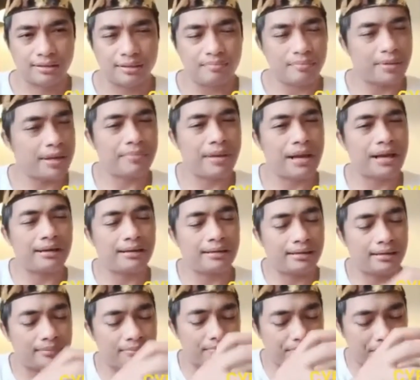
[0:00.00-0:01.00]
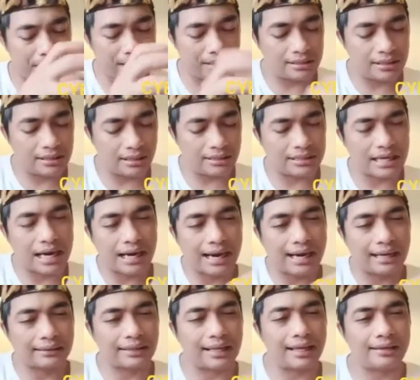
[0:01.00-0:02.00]
Memang banjir
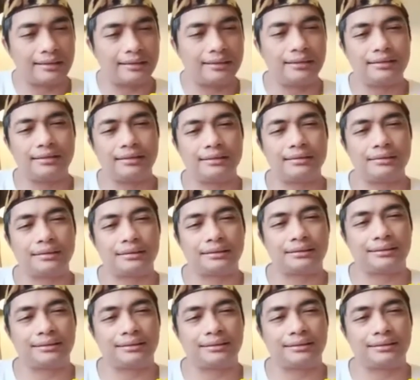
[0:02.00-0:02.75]
Jakarta ini